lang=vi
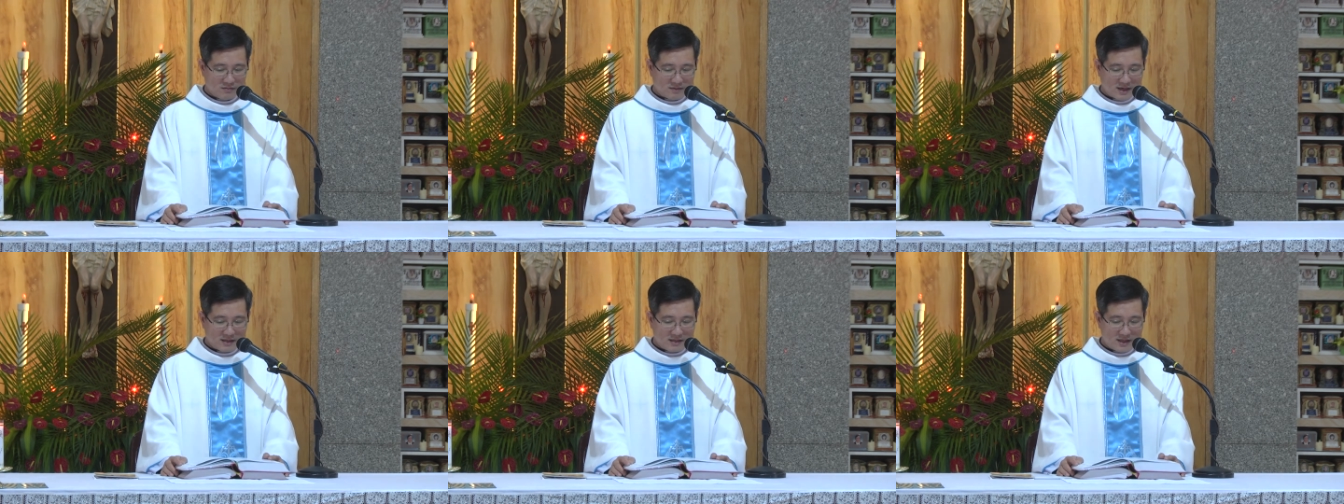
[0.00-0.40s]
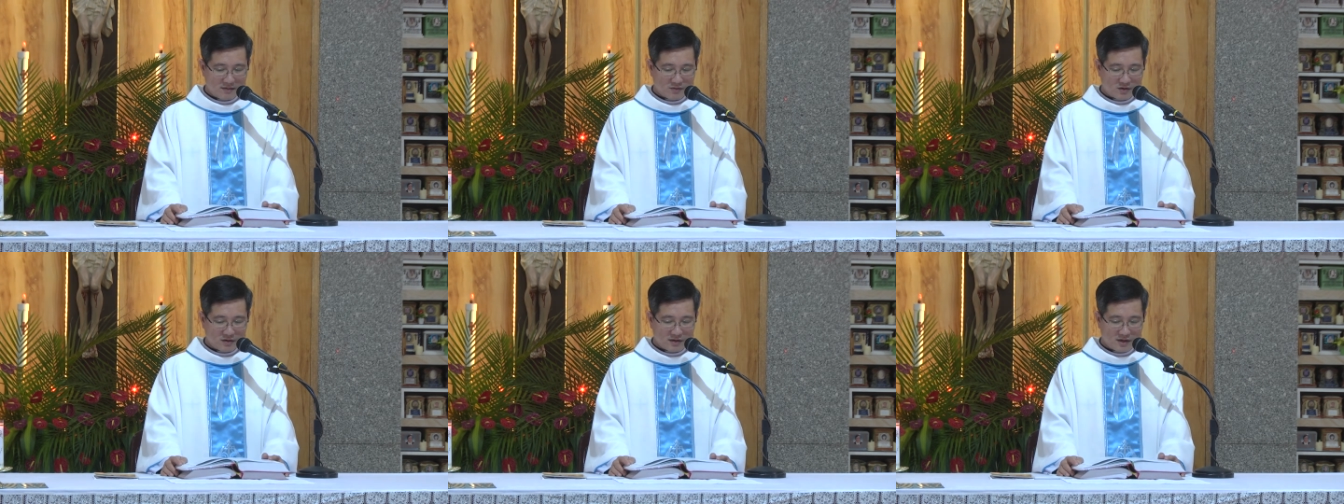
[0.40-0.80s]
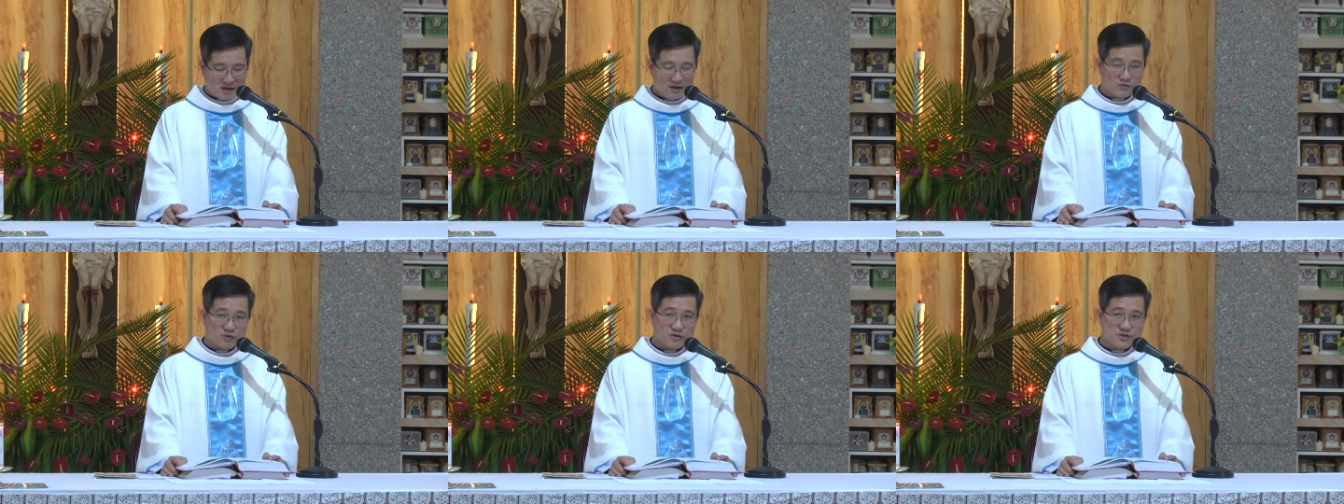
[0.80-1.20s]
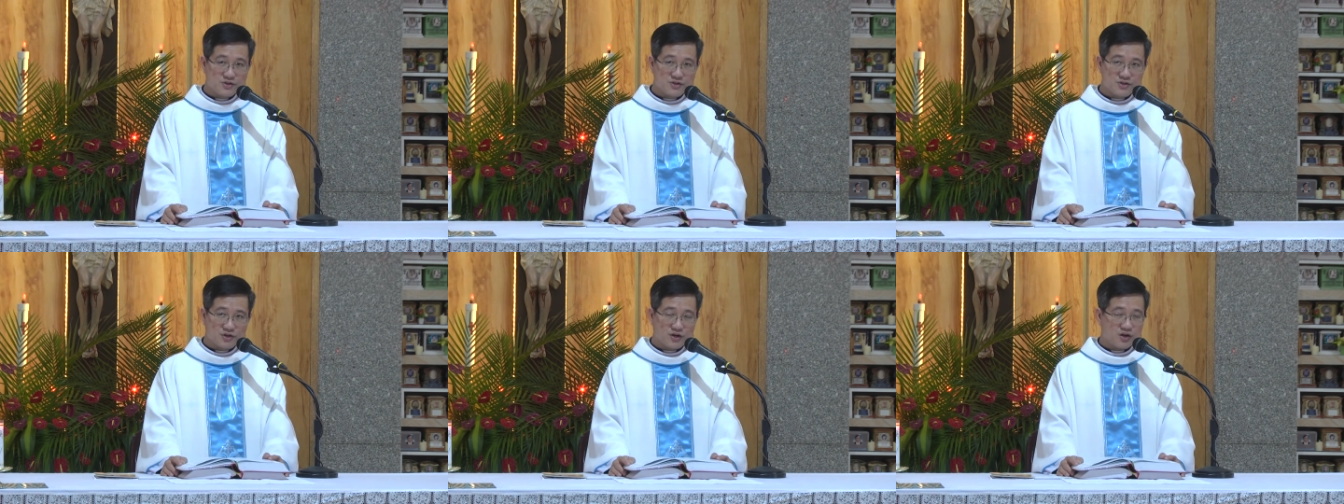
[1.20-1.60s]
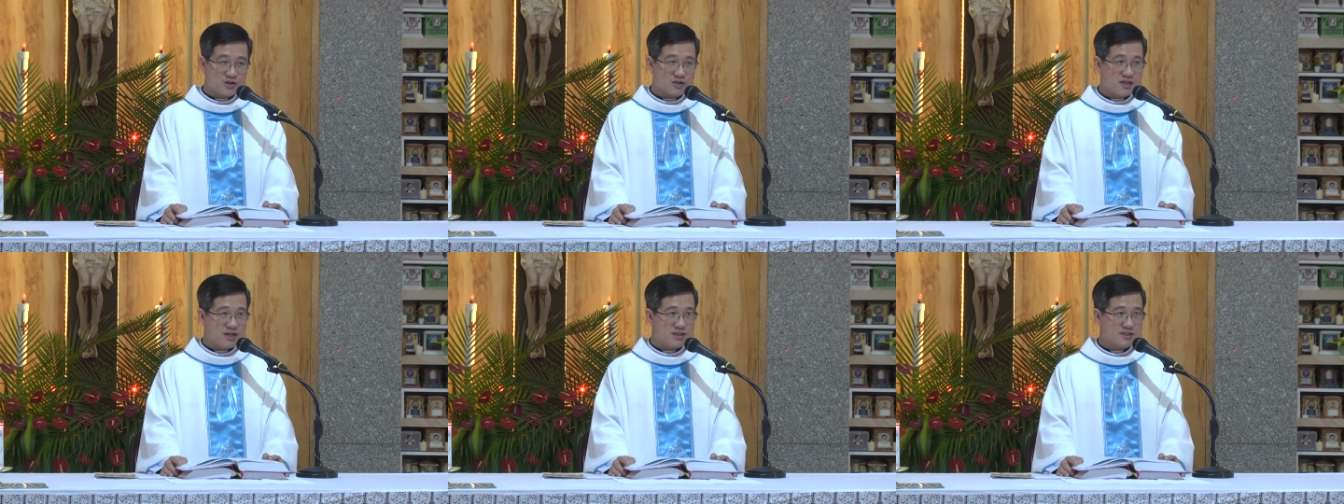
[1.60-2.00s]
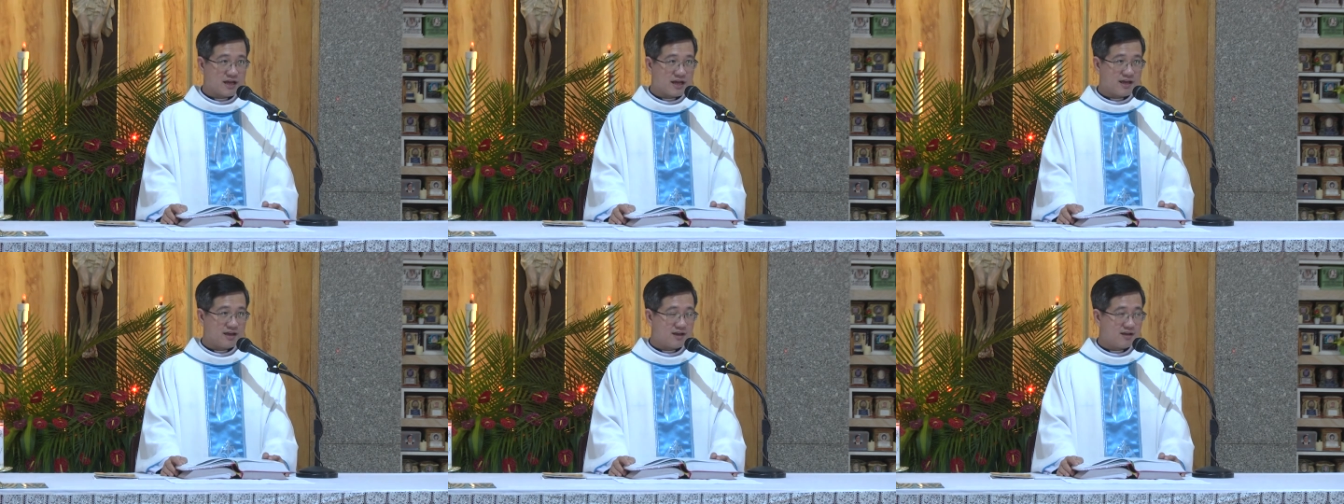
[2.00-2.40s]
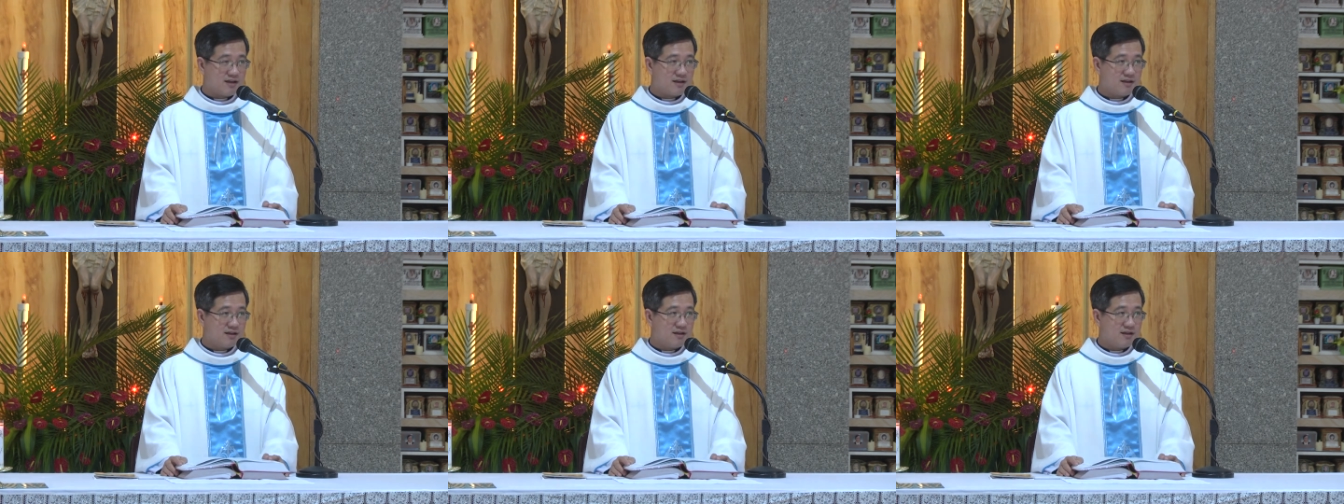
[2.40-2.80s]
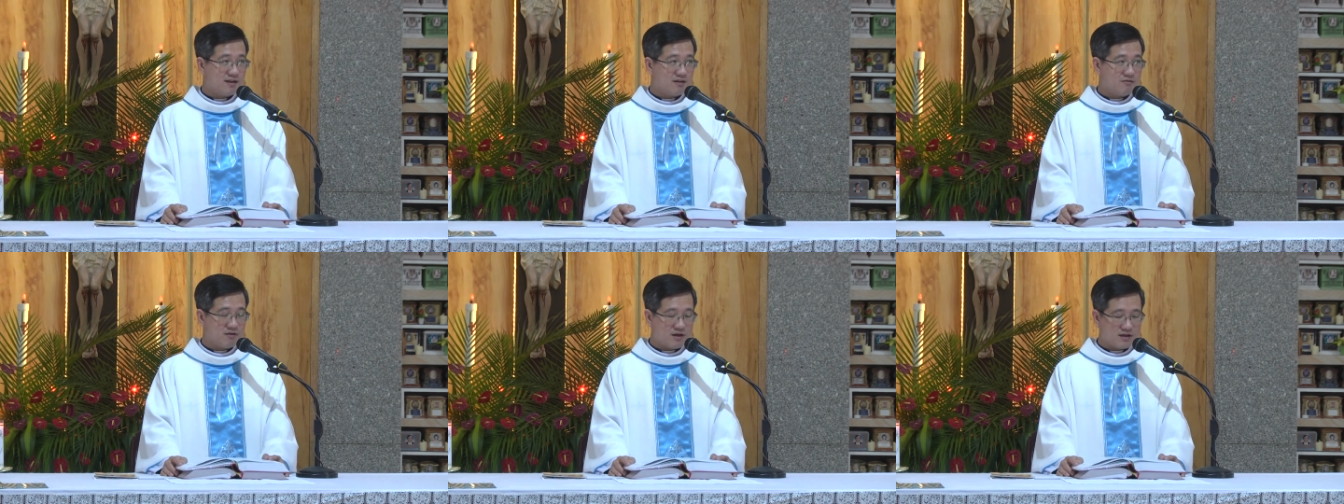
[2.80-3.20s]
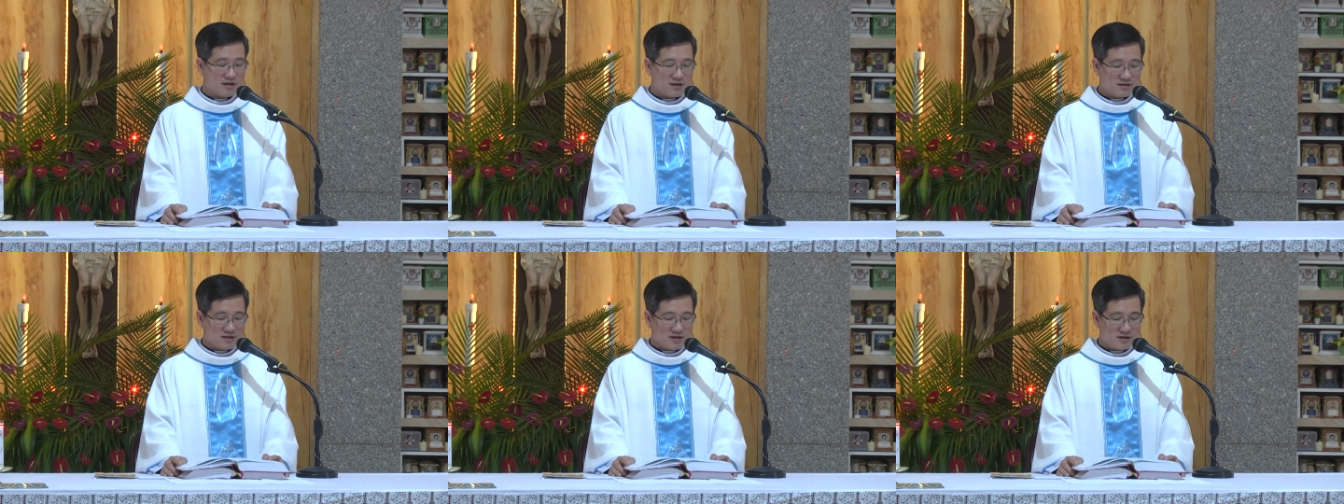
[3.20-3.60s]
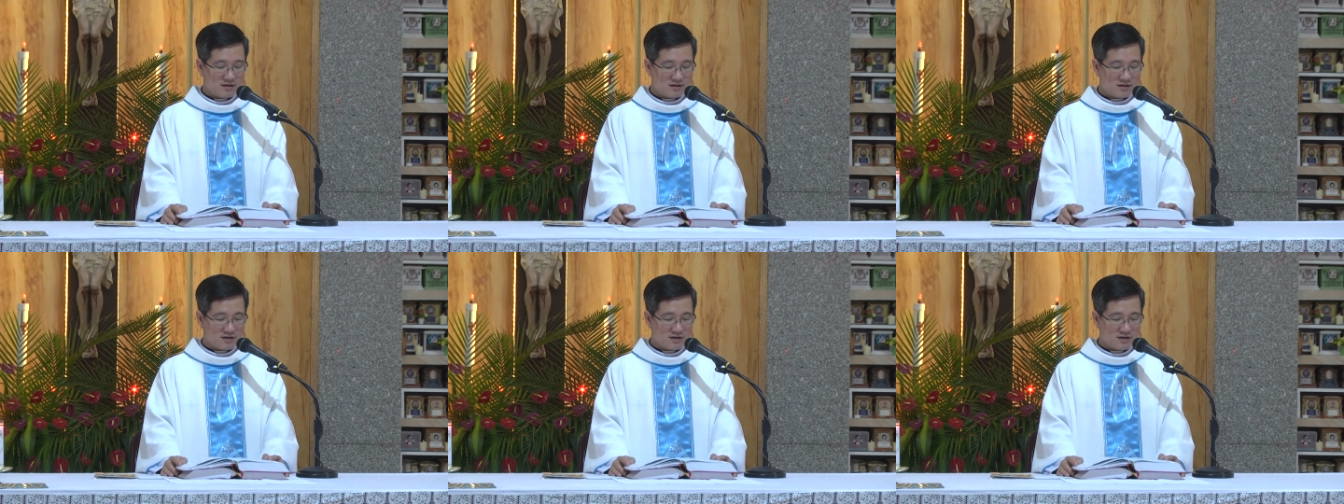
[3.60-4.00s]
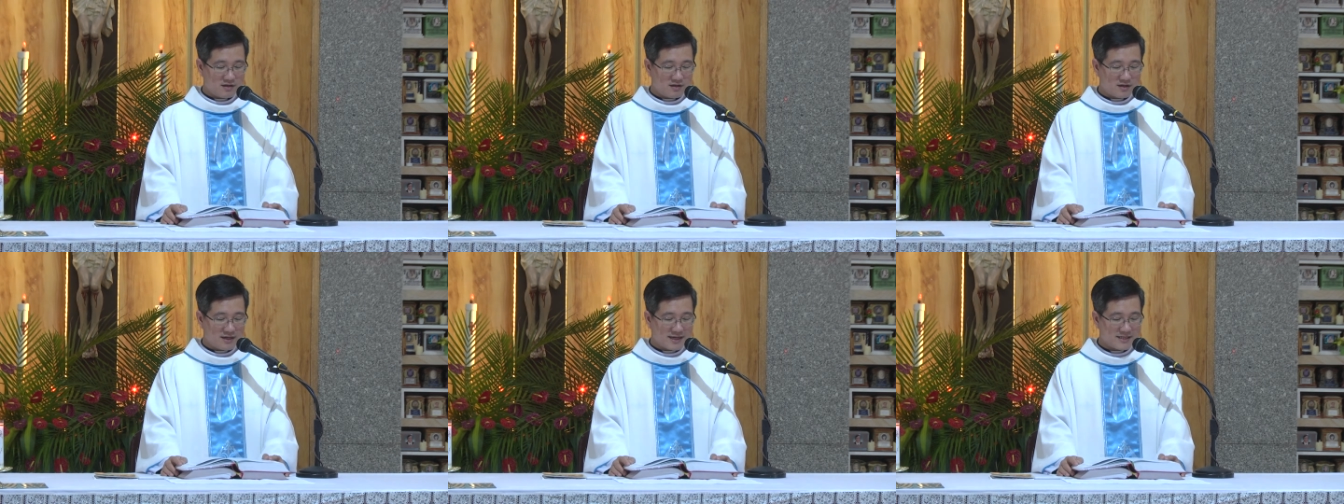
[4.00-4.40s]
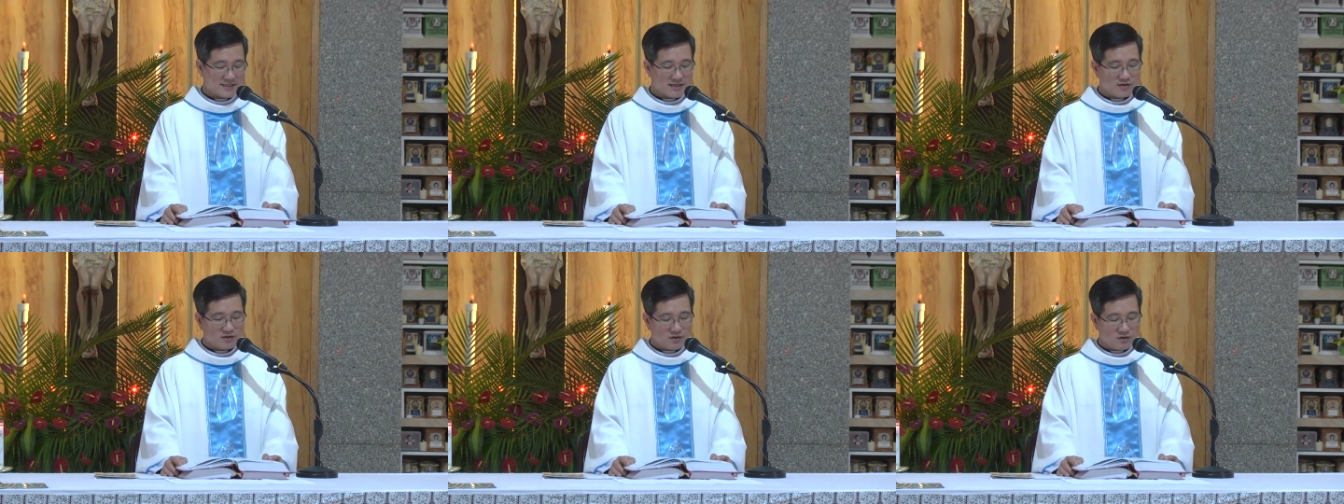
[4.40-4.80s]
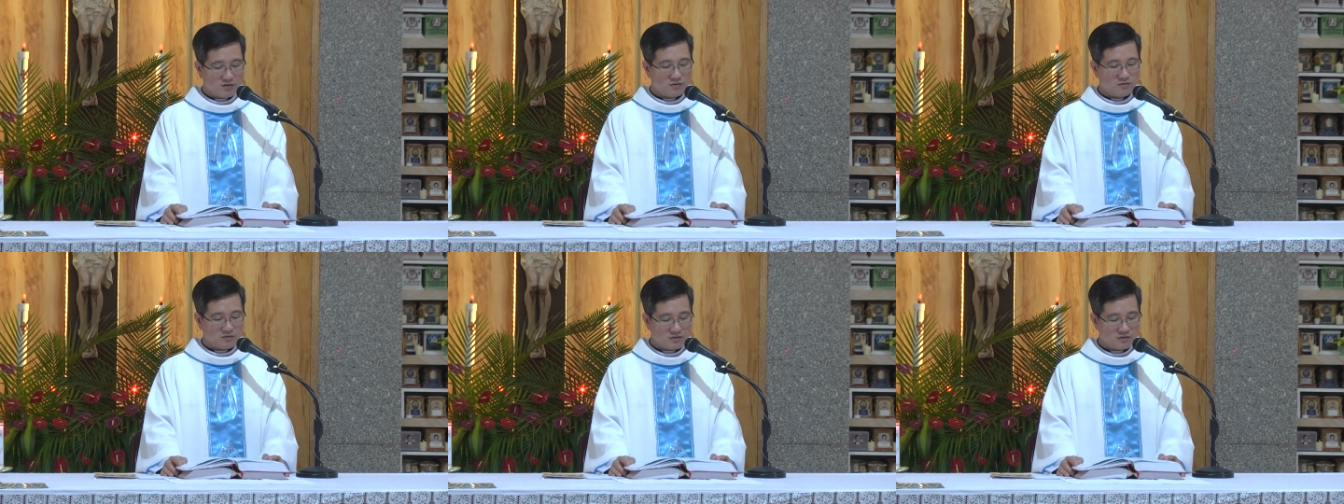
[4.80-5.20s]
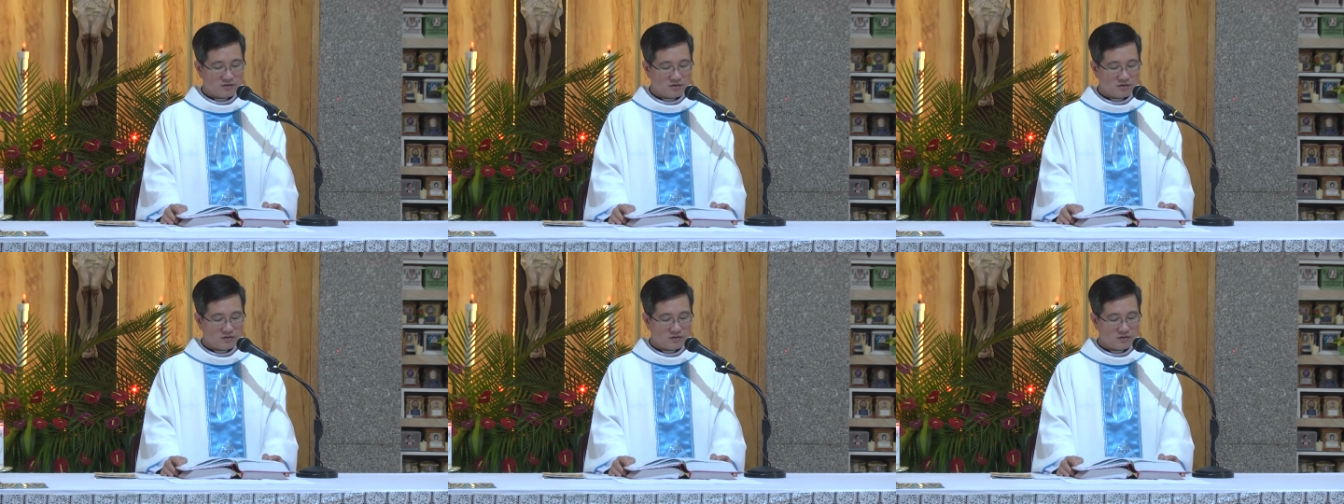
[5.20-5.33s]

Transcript: Quý bà anh chị em còn nhớ tuần trước con chia sẻ về cái tên Lazaro.